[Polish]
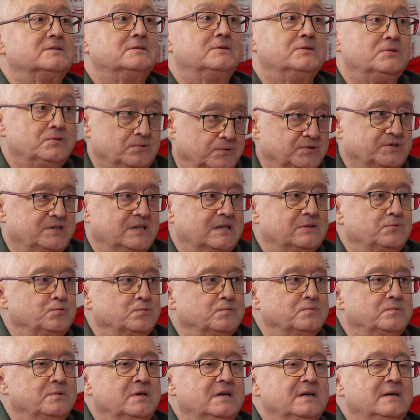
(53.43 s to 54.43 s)
różne
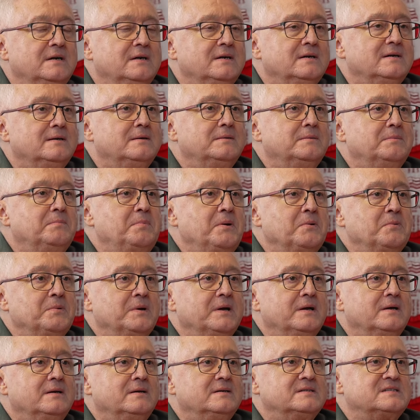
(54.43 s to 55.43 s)
tu
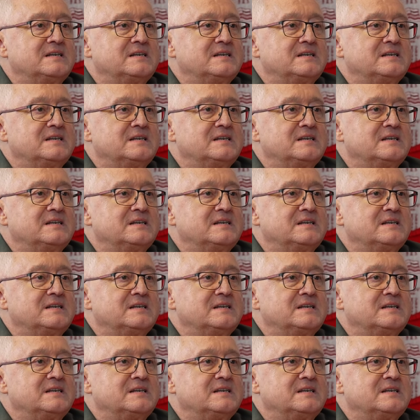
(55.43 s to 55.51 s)
były